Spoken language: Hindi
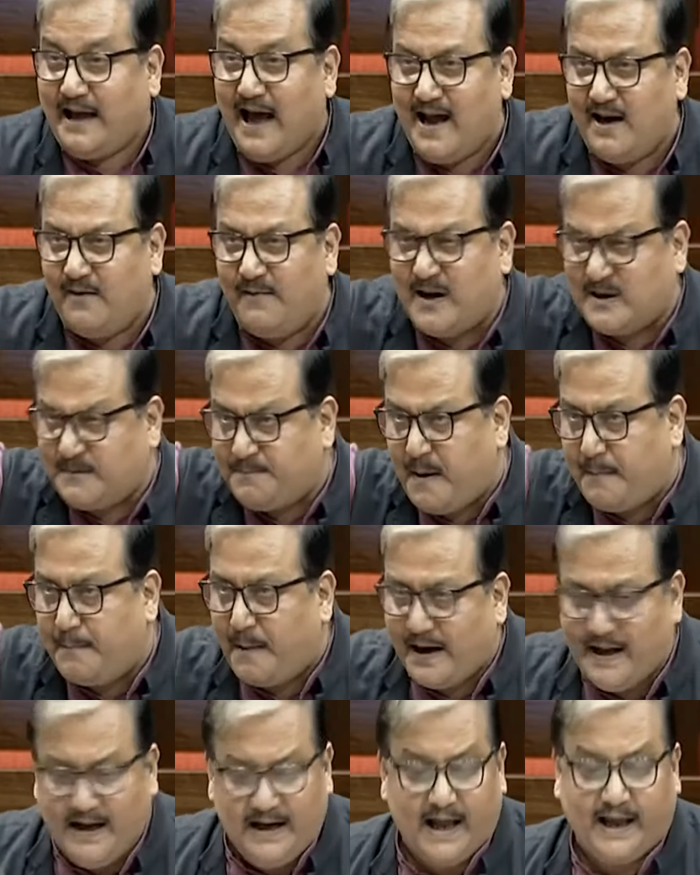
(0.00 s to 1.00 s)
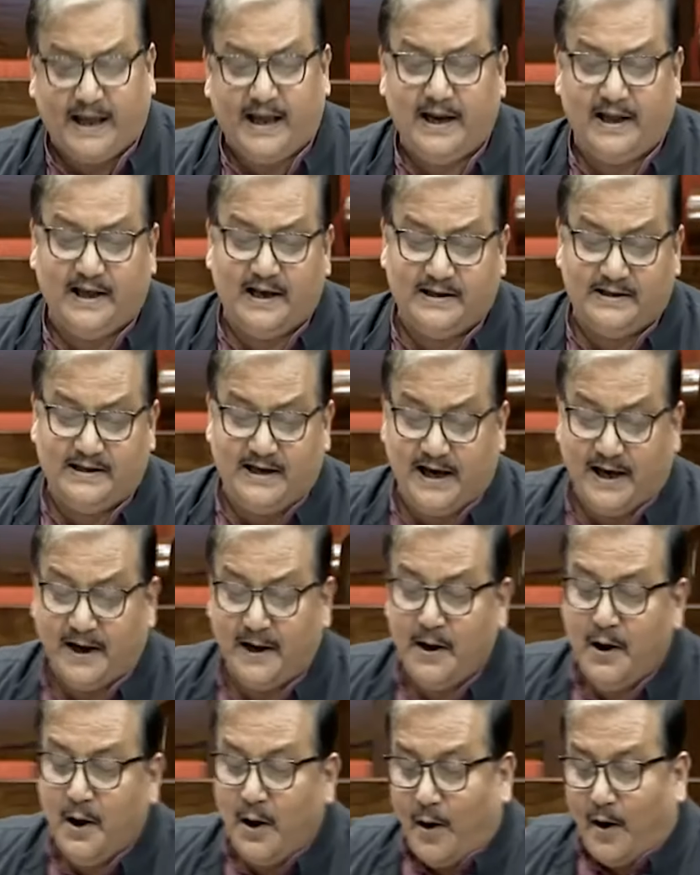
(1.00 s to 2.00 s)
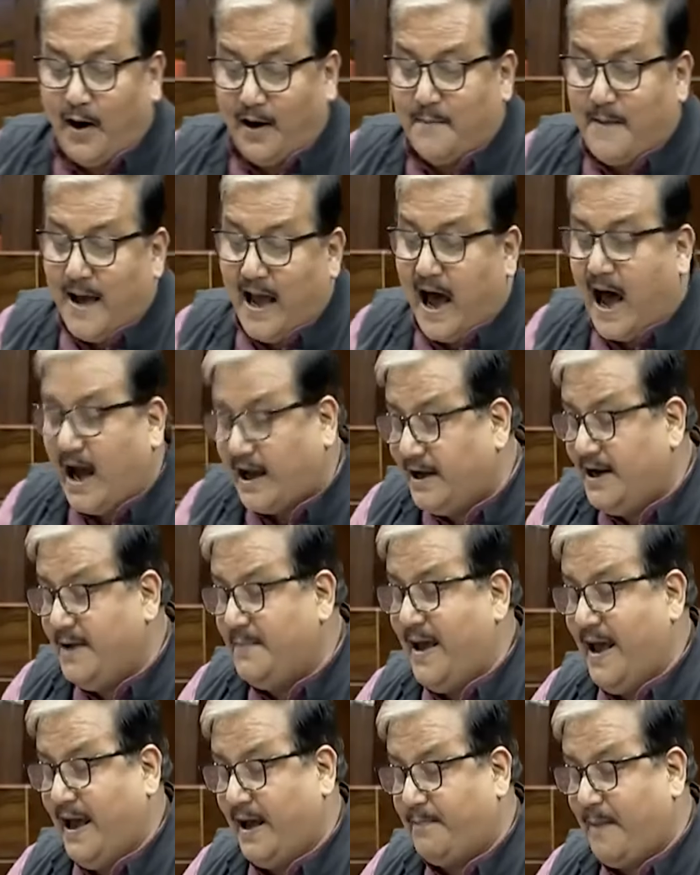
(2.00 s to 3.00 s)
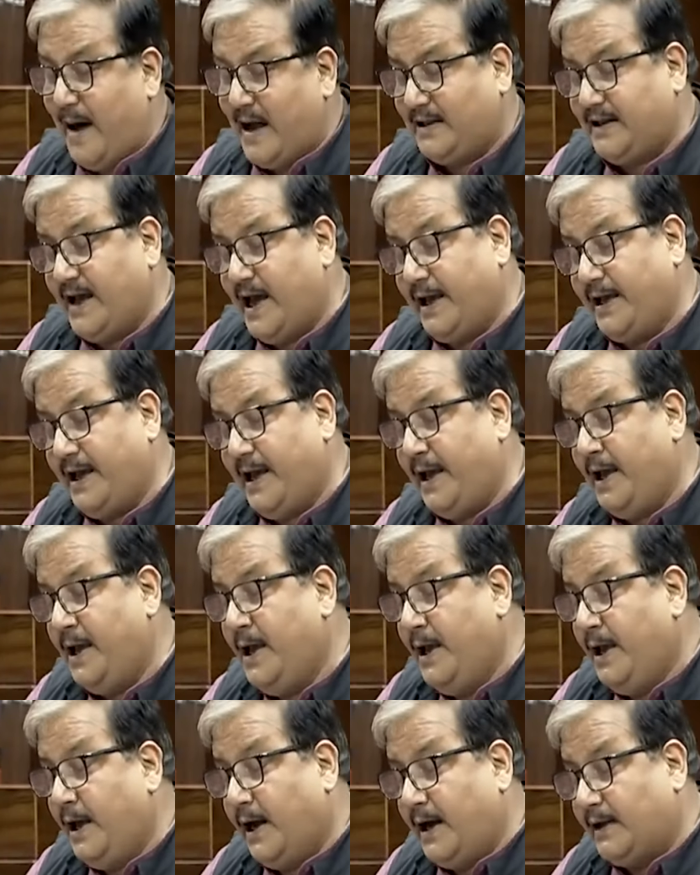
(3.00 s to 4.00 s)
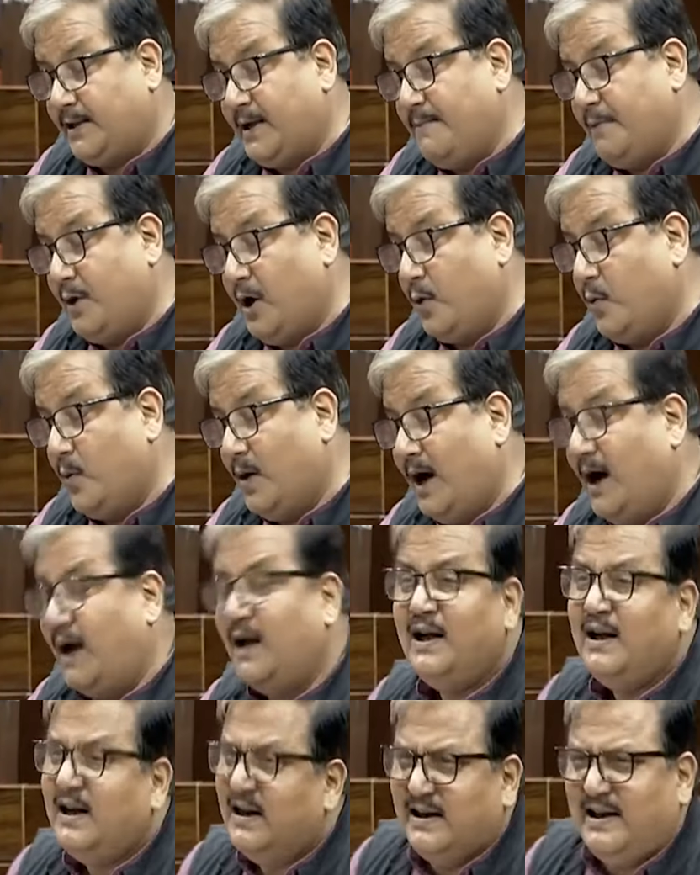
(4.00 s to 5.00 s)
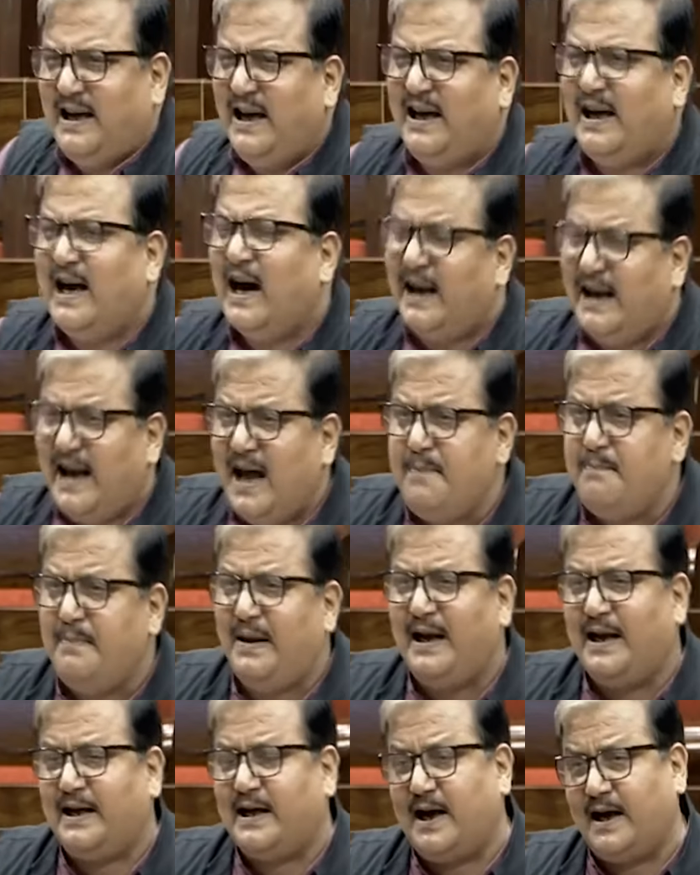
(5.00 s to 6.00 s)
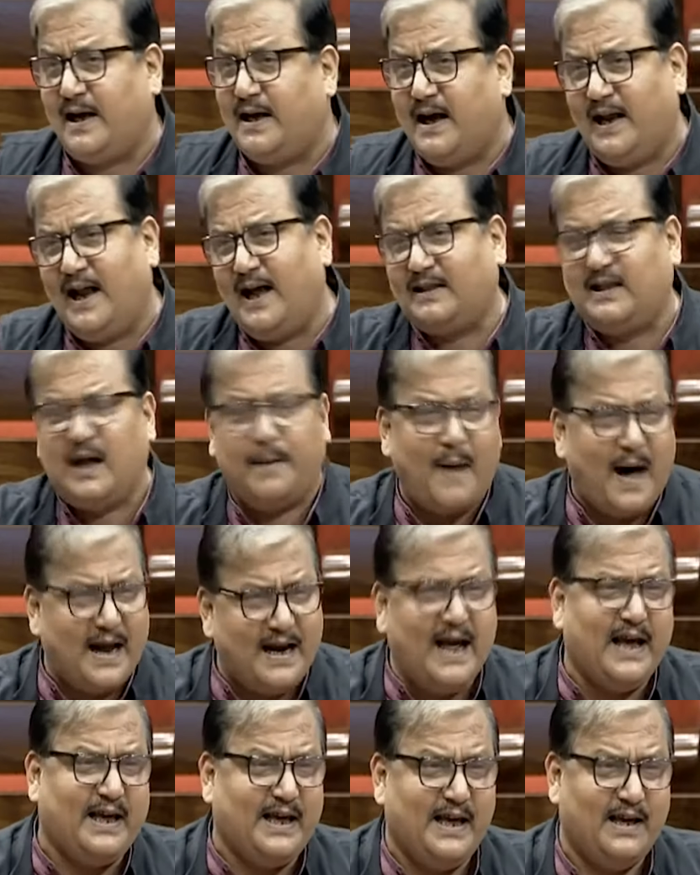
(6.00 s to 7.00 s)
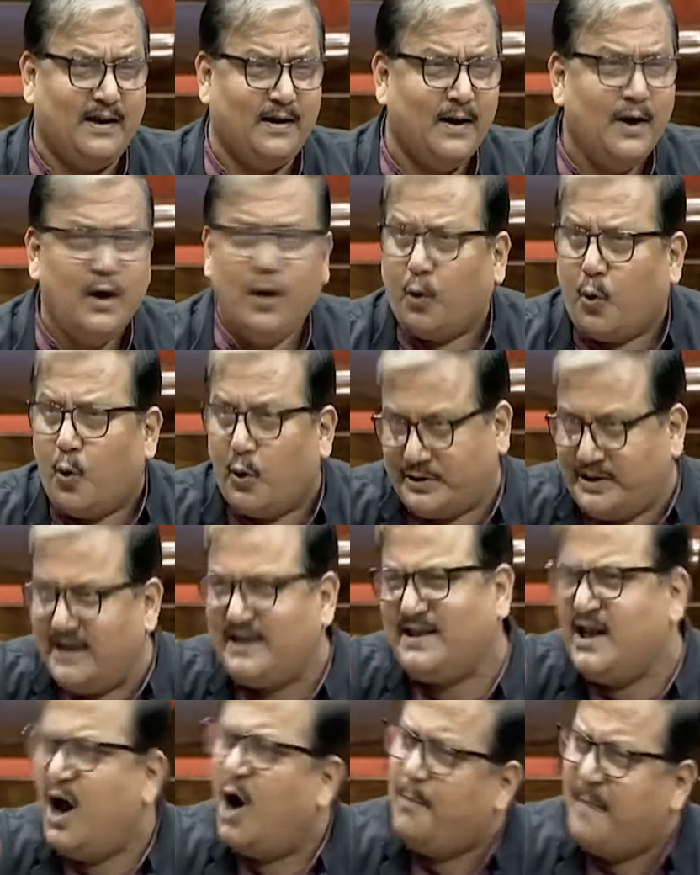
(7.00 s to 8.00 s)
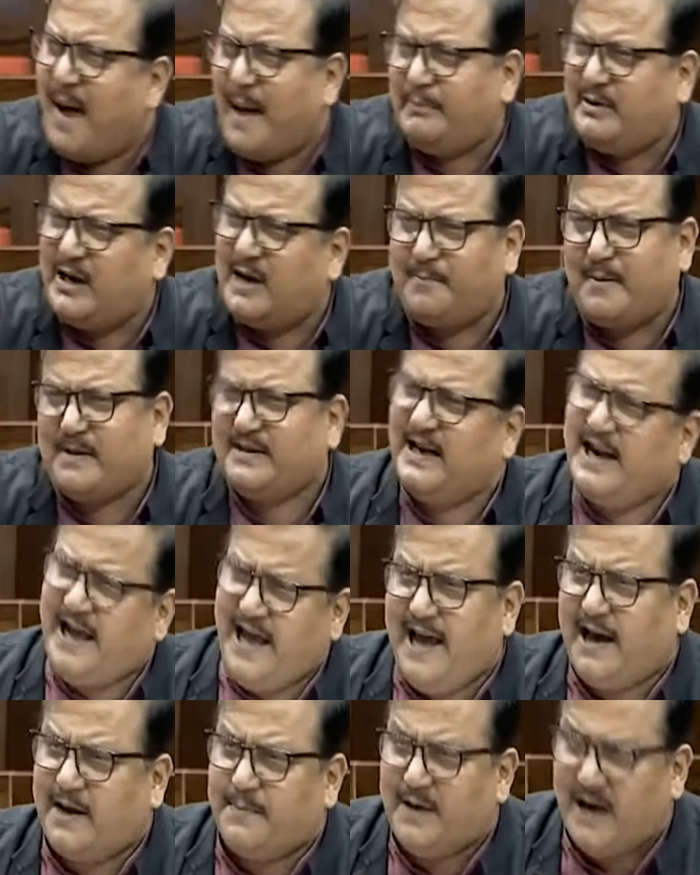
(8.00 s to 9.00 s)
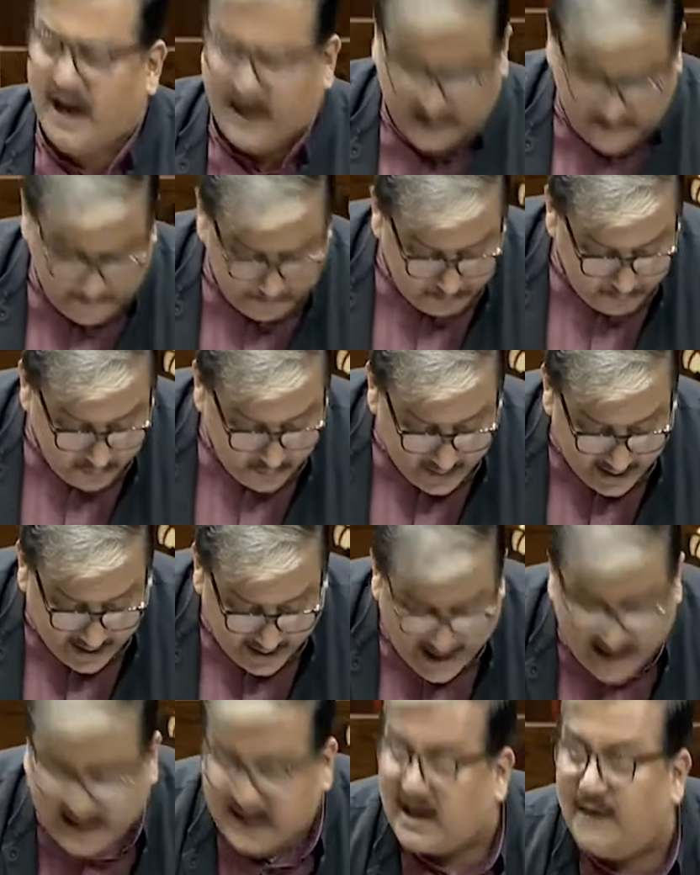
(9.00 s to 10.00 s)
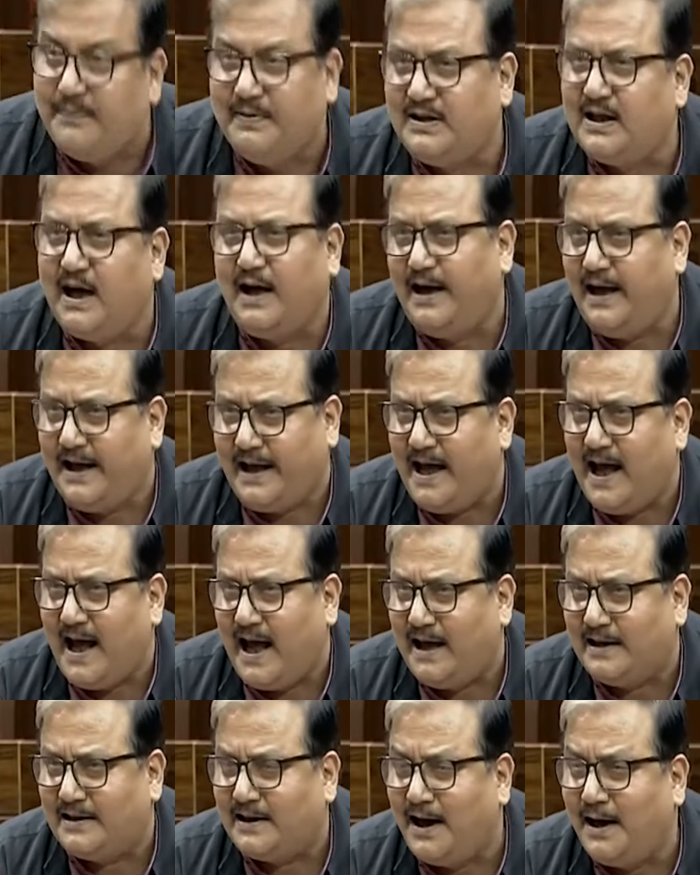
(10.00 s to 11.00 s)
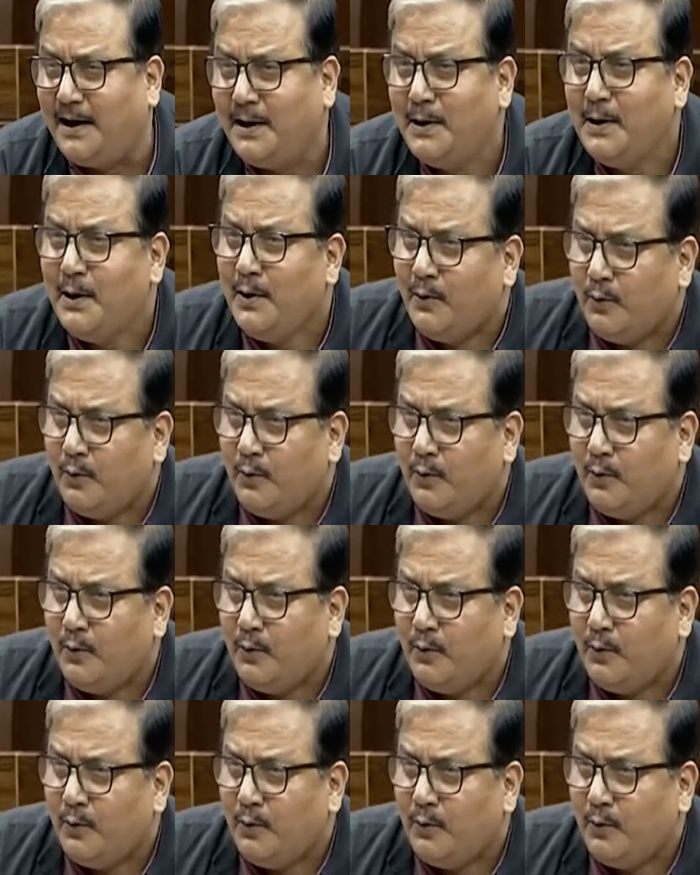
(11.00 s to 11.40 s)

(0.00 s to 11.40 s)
कैनवास पे बड़ी लकीर खींचिए और मैं आखिरी में एक बात कह के ख़त्म करूंगा कि गले मिलकर गला दबाने की कोशिश ना हो मैम चेयरपर्सन एक मिनट एक कविता लेके आया था